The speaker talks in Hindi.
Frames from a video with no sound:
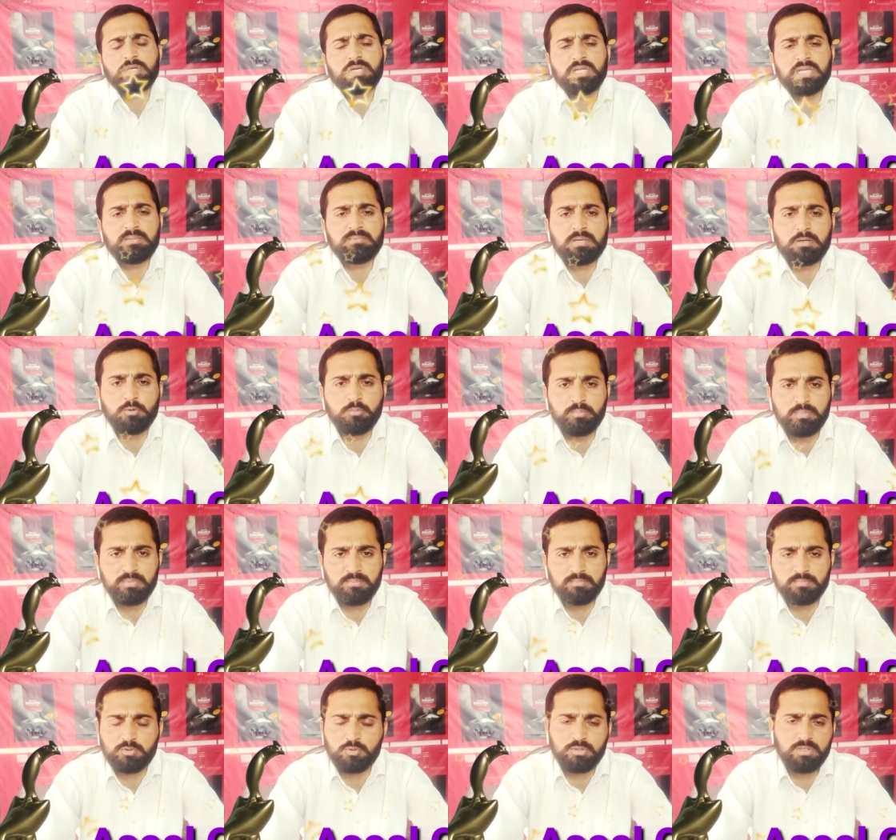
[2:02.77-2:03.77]
के करीब का
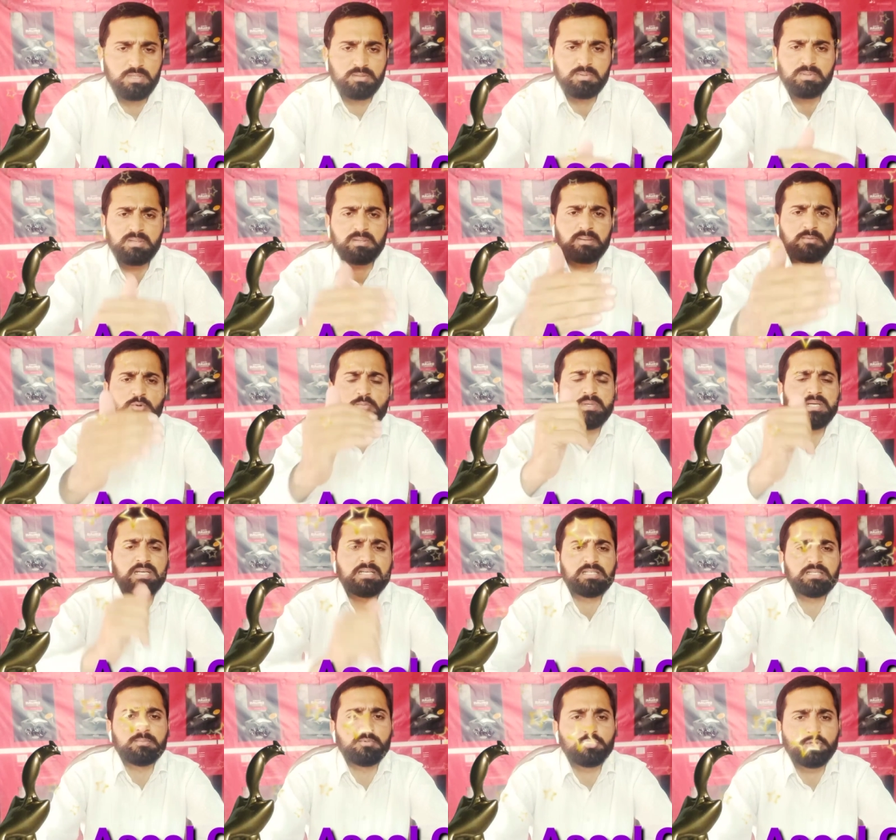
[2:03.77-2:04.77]
करीब करीब आपको
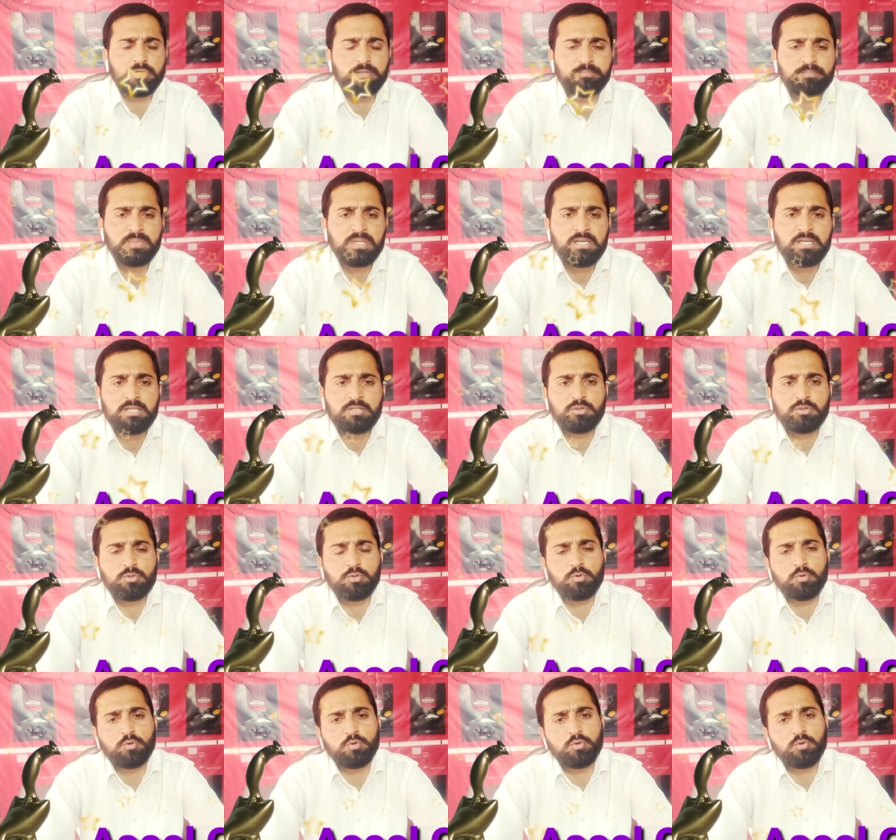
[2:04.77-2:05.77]
मिलेगी ये बोतल
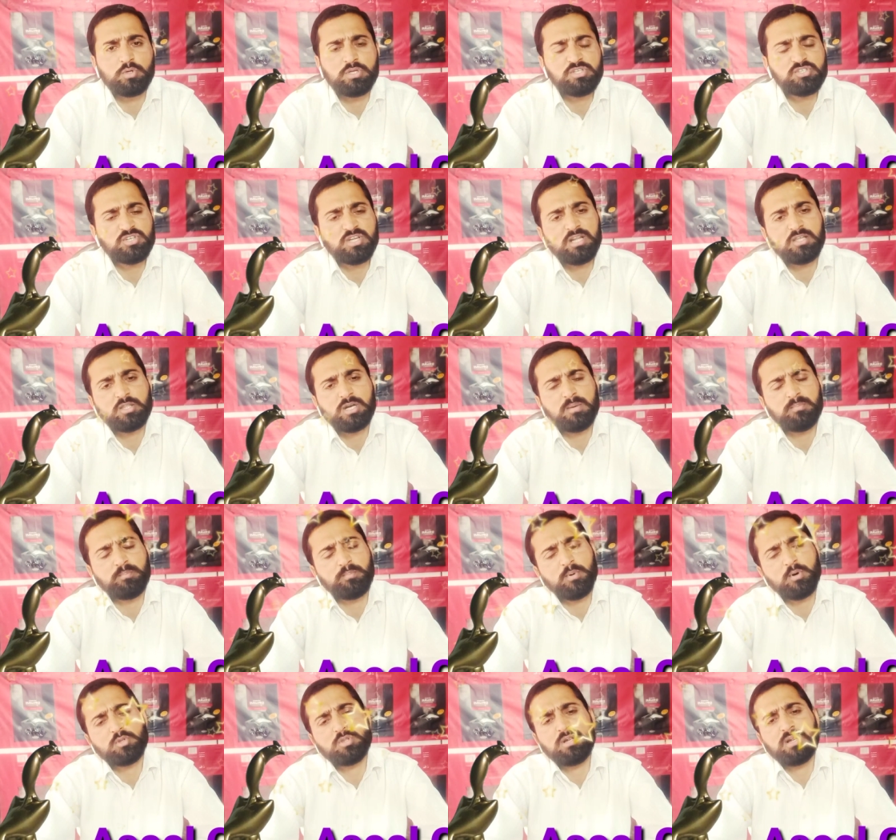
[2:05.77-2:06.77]
तो इन तला
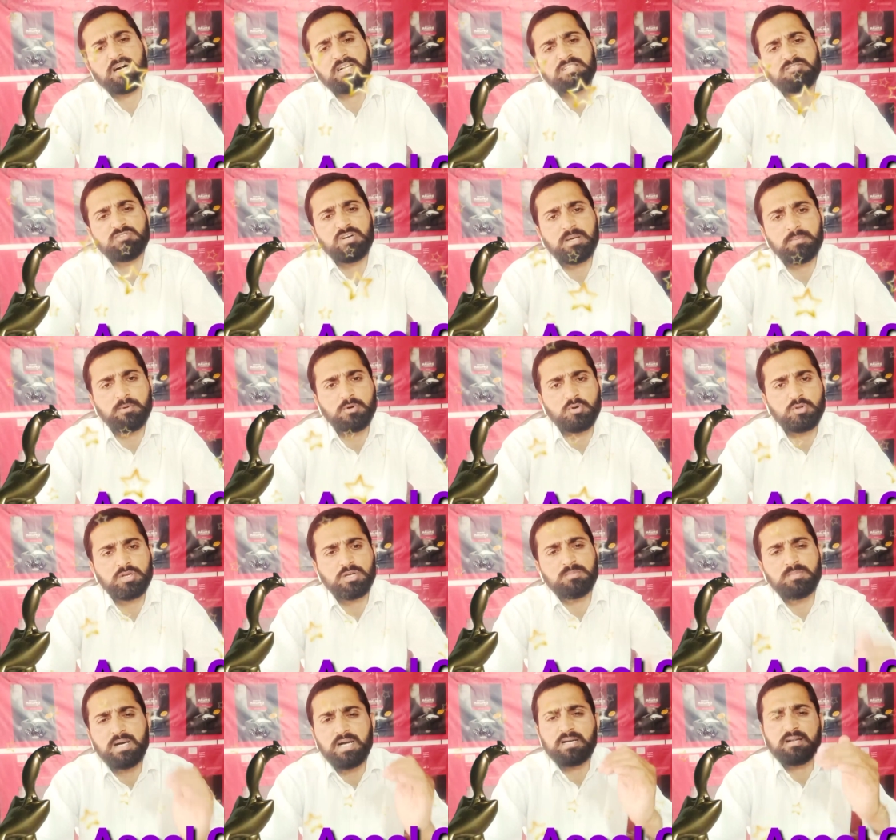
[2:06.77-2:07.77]
बहुत लाजवाब और
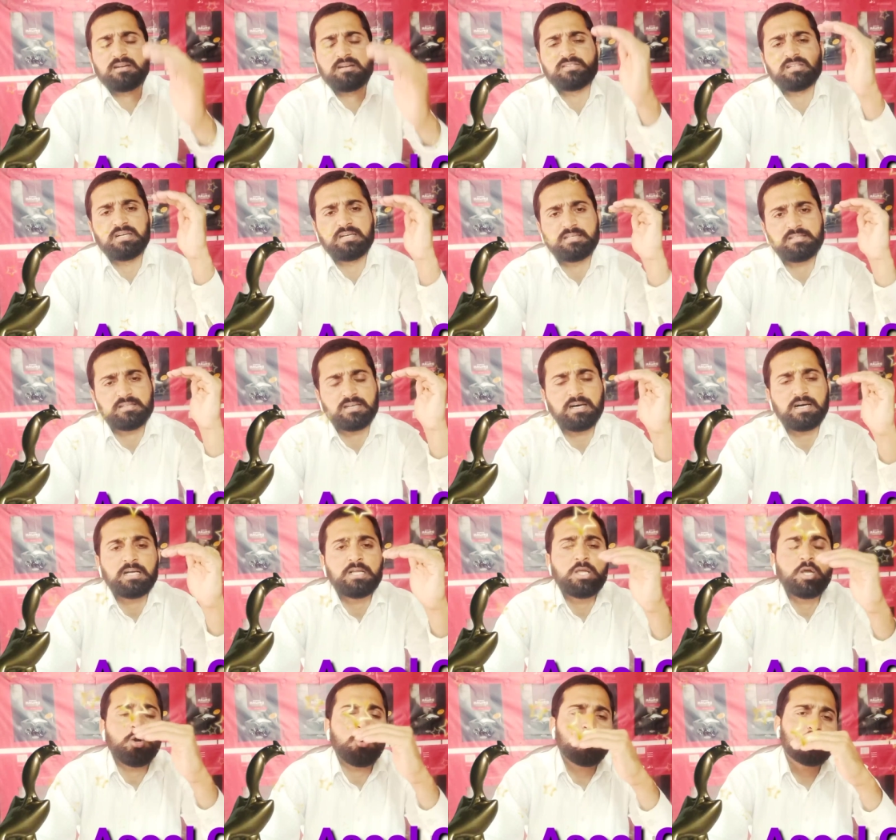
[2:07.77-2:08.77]
कमाल का रिजल्ट इसका
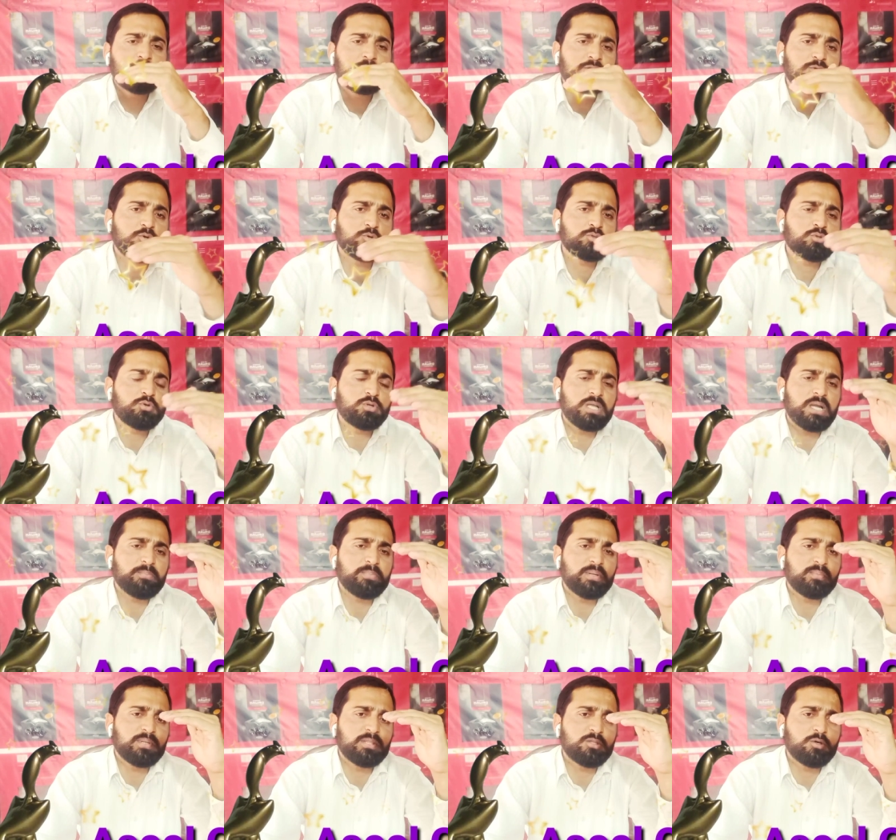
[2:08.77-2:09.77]
और जिन दोस्तों ने
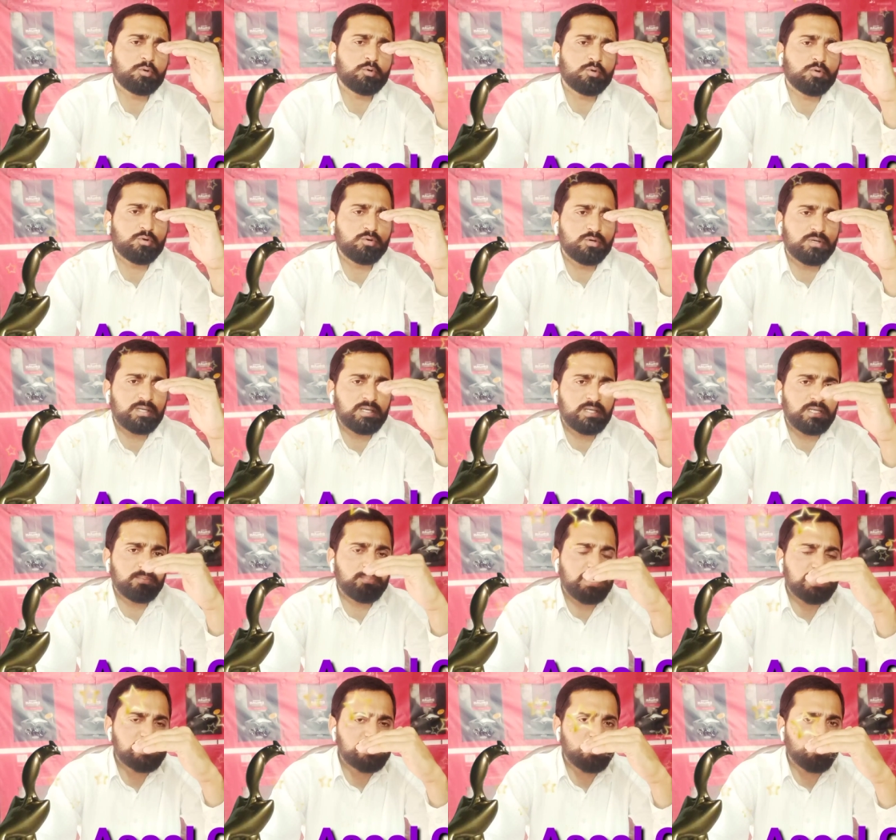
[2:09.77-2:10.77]
अपने बिंदों को
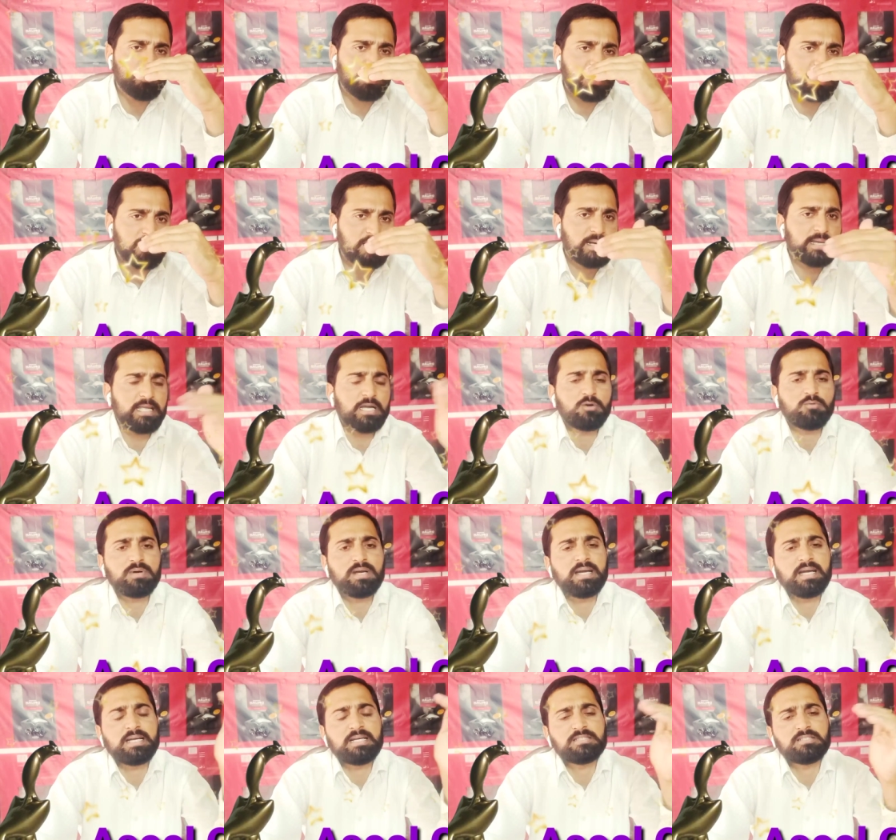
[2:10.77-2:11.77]
बाजी के ऊपर लगाया
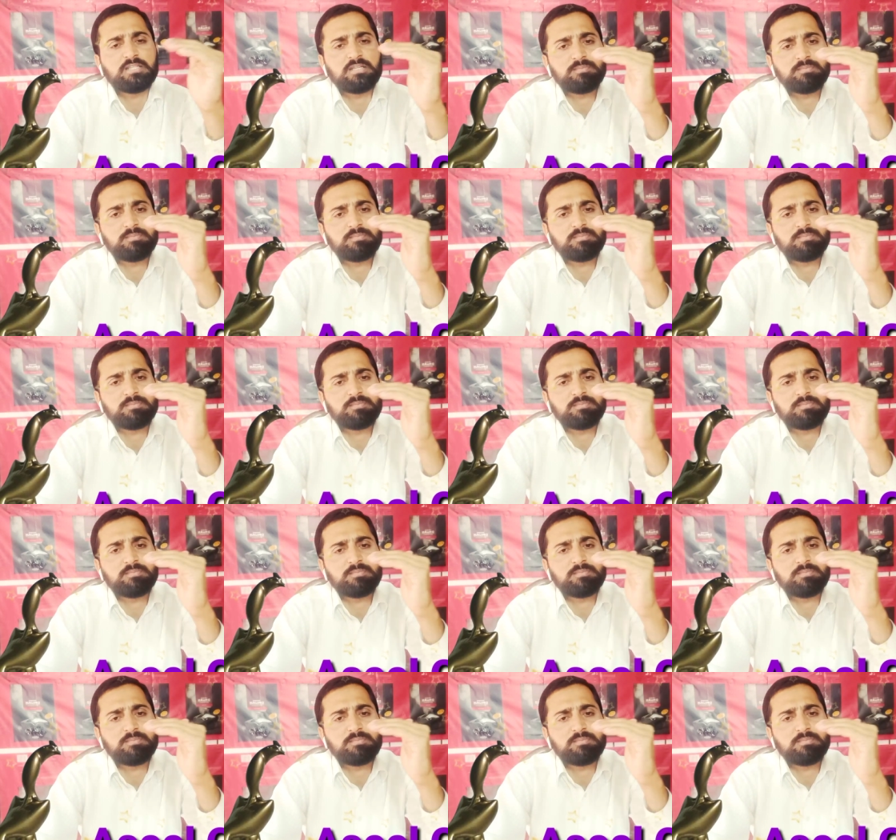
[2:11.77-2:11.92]
हुआ है